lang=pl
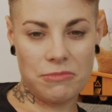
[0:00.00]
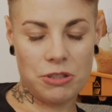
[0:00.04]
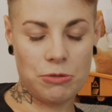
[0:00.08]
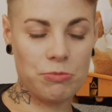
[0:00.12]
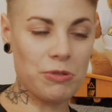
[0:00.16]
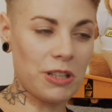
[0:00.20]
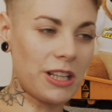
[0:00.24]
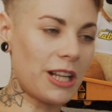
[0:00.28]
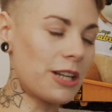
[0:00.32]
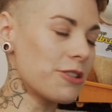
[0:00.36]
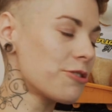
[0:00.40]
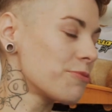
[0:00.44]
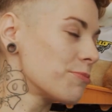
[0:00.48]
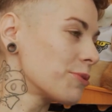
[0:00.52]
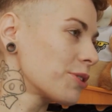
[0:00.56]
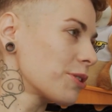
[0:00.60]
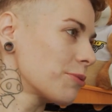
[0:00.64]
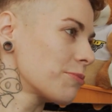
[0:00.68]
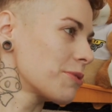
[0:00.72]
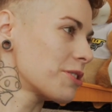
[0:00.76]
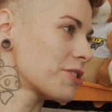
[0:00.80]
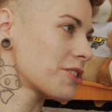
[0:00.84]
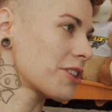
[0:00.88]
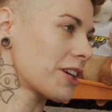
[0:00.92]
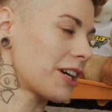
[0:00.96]
sprzedaliśmy
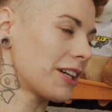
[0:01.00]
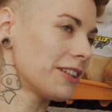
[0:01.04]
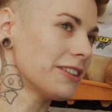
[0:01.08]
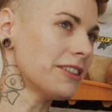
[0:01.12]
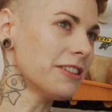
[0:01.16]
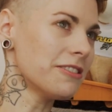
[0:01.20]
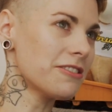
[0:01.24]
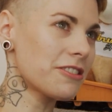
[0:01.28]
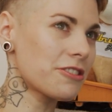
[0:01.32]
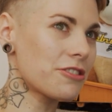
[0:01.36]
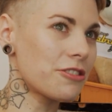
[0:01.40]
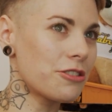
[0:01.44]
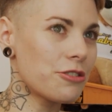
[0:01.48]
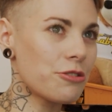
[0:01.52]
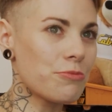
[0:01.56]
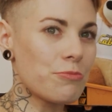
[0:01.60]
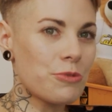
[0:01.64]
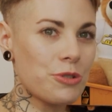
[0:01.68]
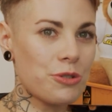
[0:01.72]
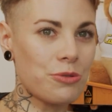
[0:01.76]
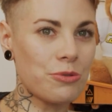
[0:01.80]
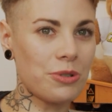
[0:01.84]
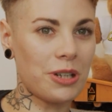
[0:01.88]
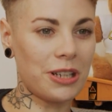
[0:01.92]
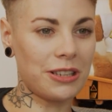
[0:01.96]
to mieszkanie i
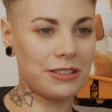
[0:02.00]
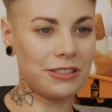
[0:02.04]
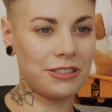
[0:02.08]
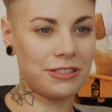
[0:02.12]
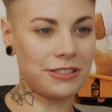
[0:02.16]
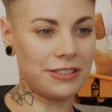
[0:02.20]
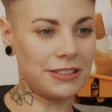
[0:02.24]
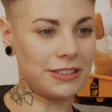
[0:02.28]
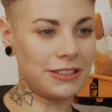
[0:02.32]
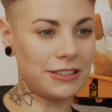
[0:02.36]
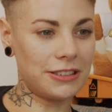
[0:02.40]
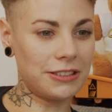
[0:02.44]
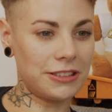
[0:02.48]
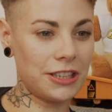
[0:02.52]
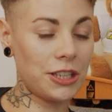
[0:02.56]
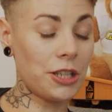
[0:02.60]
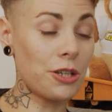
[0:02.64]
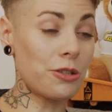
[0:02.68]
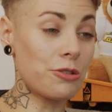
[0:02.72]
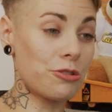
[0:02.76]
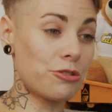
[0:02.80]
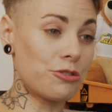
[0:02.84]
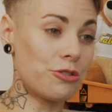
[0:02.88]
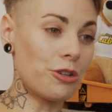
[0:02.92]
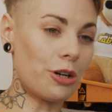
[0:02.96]
zaczęliśmy szukać e,
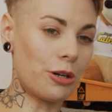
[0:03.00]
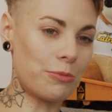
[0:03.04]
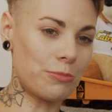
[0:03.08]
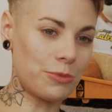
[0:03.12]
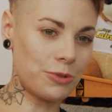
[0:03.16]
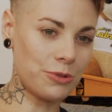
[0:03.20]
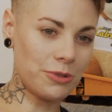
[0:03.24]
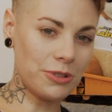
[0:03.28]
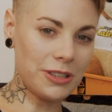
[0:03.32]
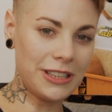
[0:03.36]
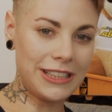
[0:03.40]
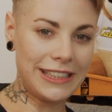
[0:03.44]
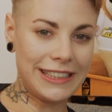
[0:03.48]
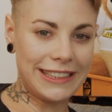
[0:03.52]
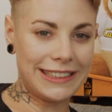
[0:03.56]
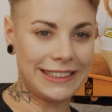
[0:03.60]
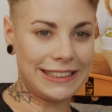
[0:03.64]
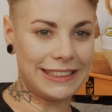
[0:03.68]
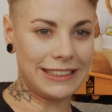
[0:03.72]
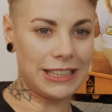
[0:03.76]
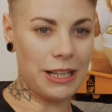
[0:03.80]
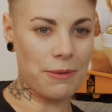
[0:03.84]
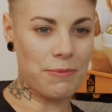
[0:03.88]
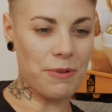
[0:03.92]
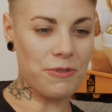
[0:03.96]
jakiegoś domu.
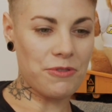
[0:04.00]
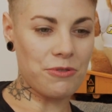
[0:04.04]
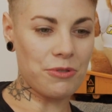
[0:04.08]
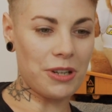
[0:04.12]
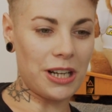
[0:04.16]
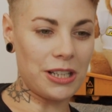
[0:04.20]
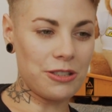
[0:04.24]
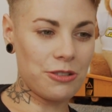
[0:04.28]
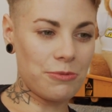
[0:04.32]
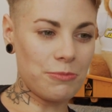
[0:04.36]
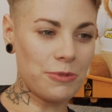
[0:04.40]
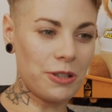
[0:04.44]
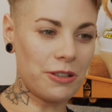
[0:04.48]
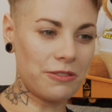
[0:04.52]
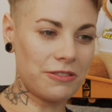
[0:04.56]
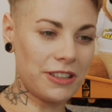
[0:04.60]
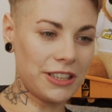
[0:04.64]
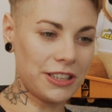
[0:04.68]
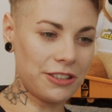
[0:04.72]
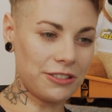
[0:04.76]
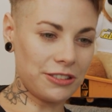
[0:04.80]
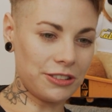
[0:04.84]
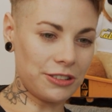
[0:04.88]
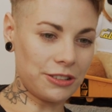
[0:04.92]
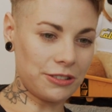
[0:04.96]
E, najpierw szukaliśmy go w
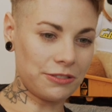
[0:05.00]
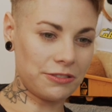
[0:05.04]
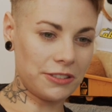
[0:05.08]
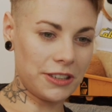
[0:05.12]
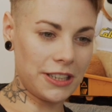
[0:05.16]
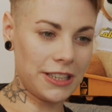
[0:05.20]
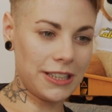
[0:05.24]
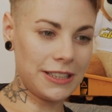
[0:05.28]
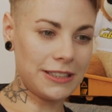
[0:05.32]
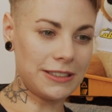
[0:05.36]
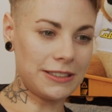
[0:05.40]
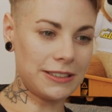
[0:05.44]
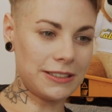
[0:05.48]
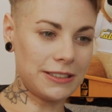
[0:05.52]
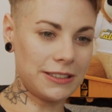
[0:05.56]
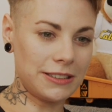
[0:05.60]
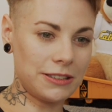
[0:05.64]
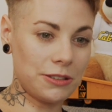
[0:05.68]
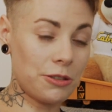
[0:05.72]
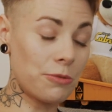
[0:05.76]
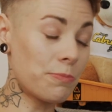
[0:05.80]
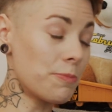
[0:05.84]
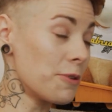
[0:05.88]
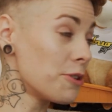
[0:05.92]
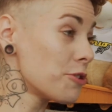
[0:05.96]
Legionowie,
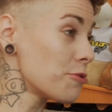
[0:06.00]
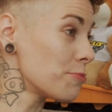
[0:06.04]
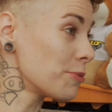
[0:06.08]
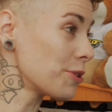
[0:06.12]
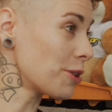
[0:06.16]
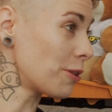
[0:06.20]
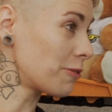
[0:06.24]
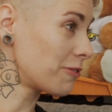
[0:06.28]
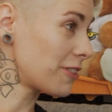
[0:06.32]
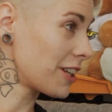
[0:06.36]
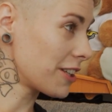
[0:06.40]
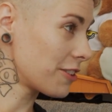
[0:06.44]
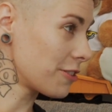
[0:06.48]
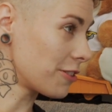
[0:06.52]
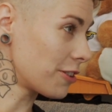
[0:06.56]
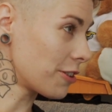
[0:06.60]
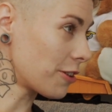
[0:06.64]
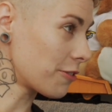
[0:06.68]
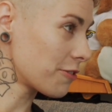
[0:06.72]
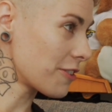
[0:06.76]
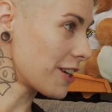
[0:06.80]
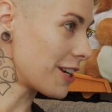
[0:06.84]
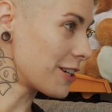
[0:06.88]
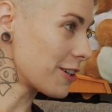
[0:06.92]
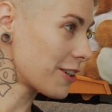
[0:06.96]
e, kupiliśmy dom w
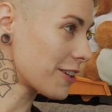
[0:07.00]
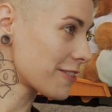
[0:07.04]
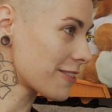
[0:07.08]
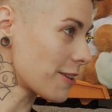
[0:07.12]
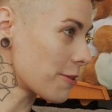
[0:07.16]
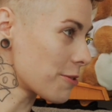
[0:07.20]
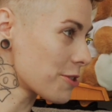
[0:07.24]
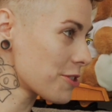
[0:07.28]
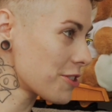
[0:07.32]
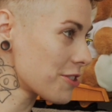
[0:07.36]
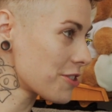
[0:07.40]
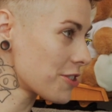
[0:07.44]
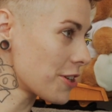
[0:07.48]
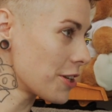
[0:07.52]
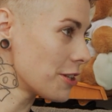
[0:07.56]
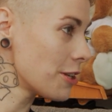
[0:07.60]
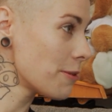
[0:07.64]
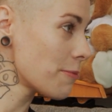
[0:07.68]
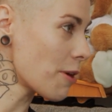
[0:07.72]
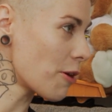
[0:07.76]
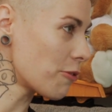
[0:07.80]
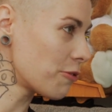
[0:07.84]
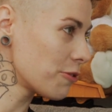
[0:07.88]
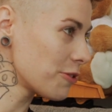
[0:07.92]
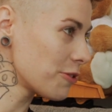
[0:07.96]
Legionowie, ale okazało się, że nie miał